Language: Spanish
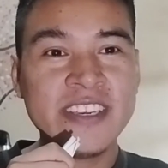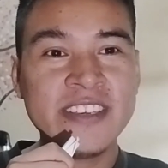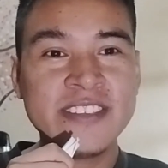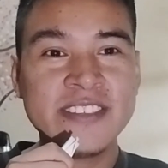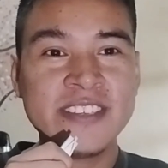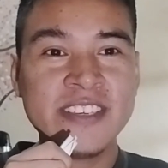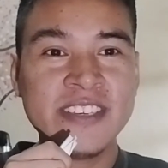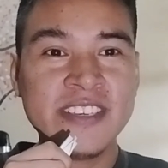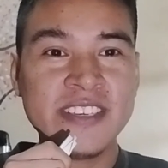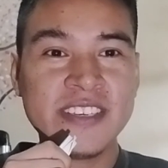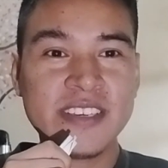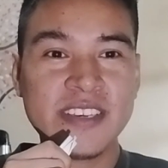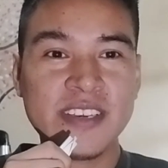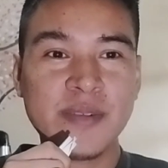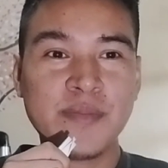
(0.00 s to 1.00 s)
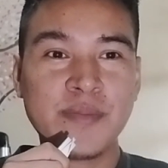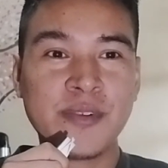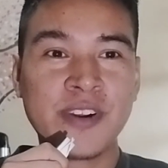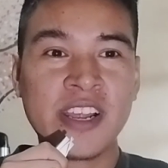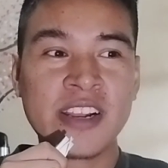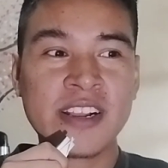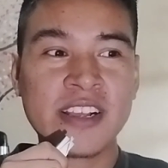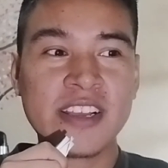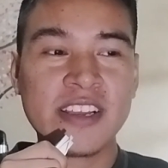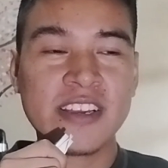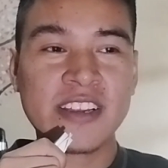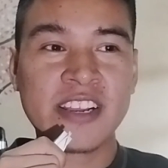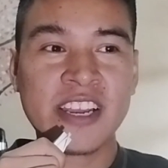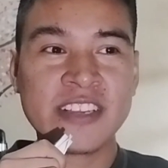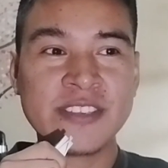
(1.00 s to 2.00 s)
Y si por, al,
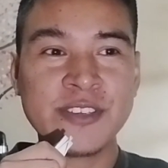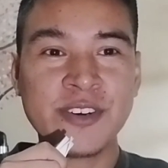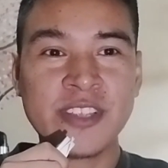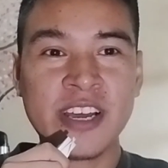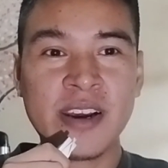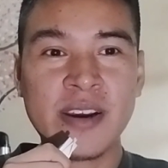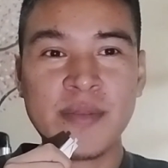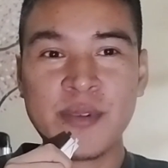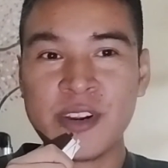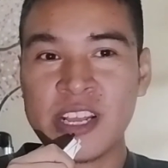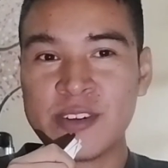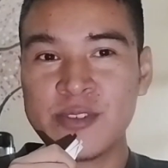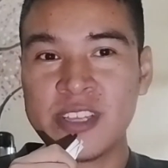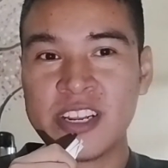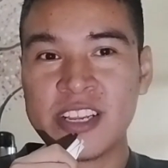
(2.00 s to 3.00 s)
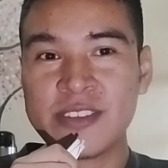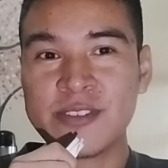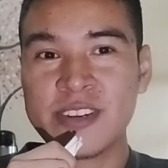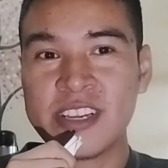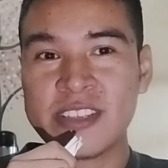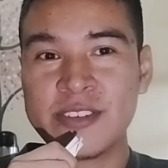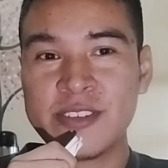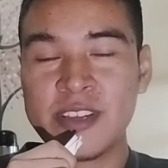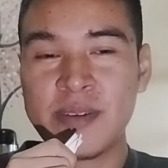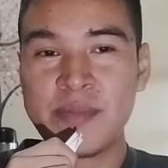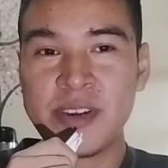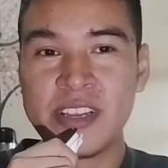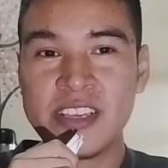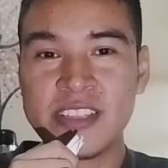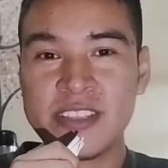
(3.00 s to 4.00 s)
reaccionas, por alguna razón reaccionas
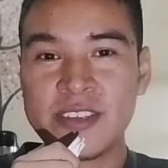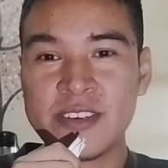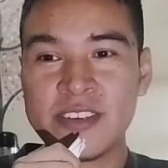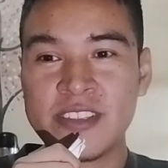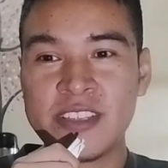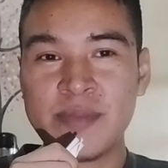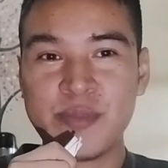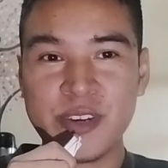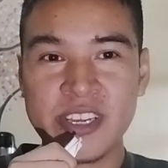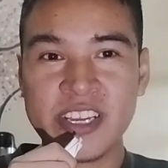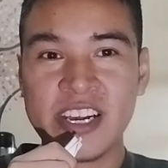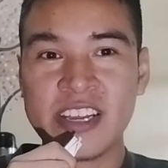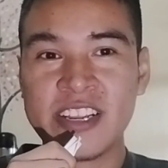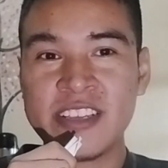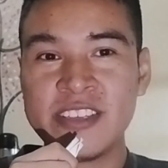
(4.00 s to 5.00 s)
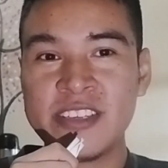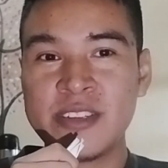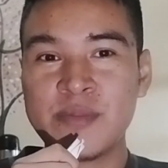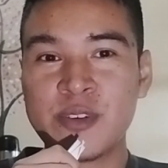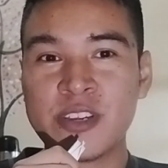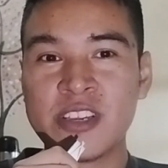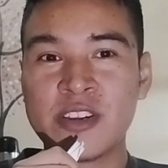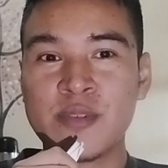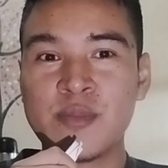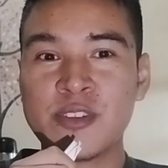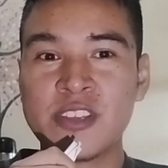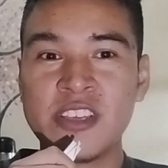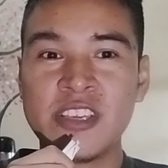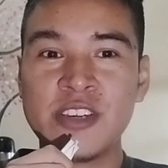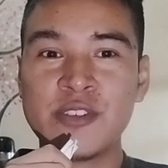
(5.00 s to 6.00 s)
mal, este, te pueden agredir, porque
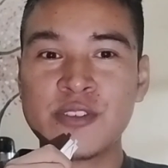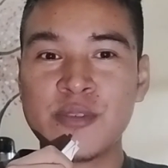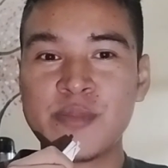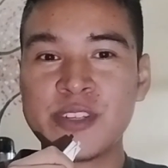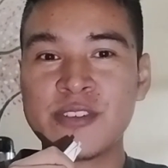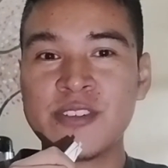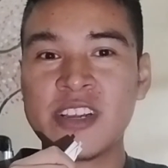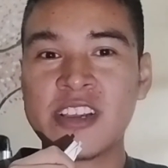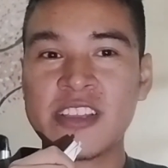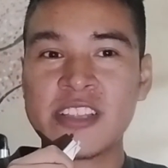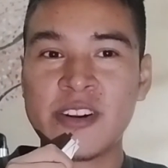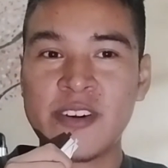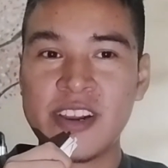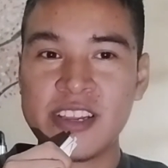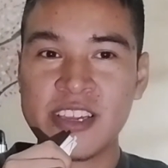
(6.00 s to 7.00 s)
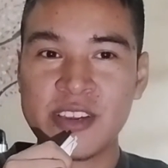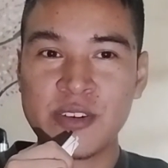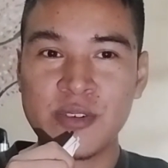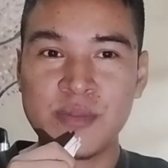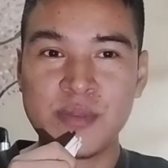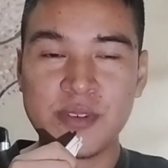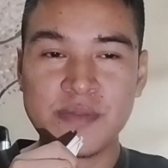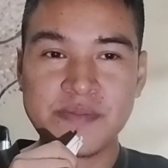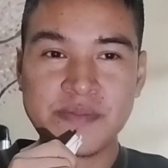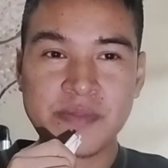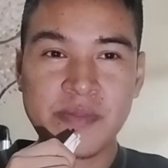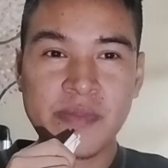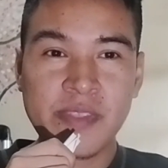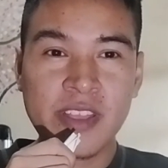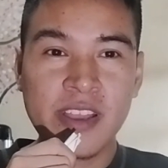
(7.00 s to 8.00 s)
como te digo, son personas que trabajan en grupo.
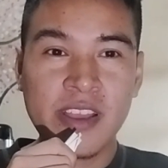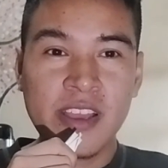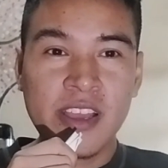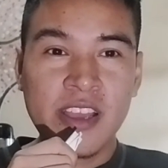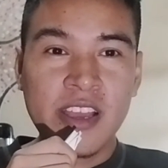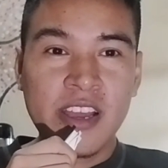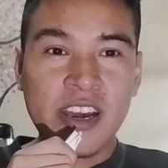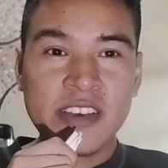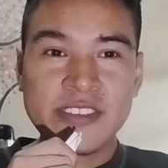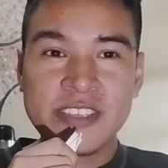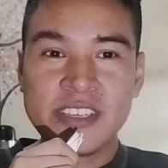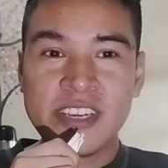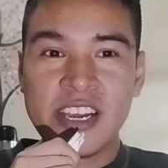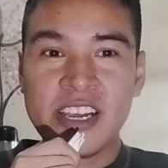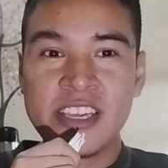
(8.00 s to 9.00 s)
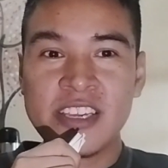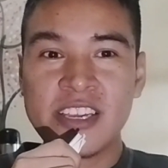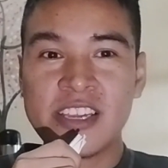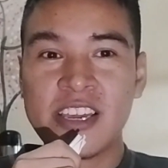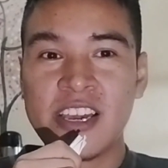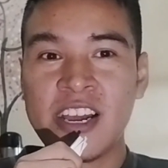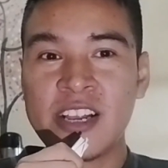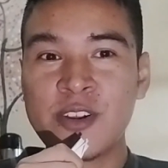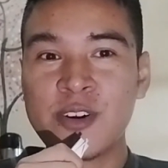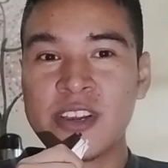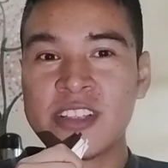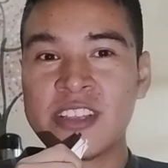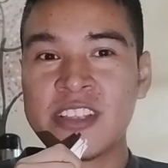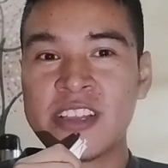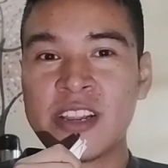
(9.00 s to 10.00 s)
Así que hay
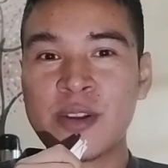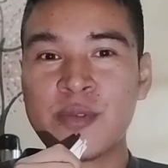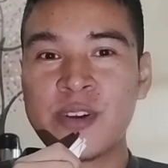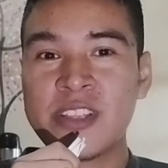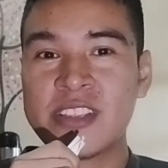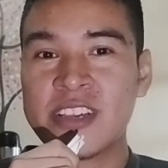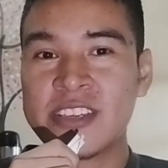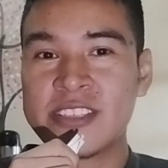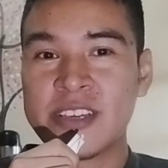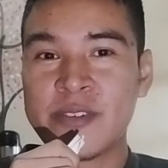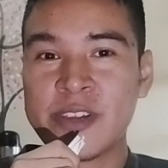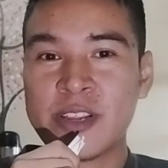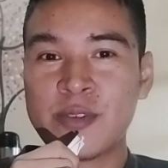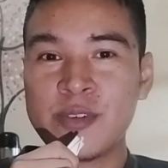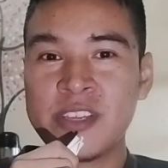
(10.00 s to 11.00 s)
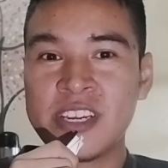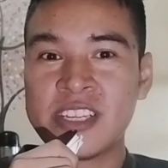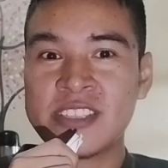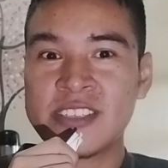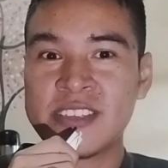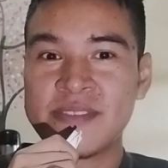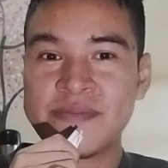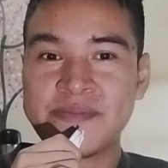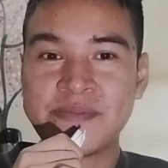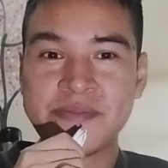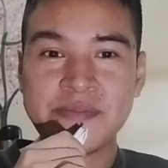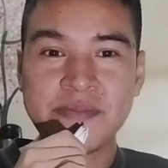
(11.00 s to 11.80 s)
algo que tener en cuenta y saber cuidarse.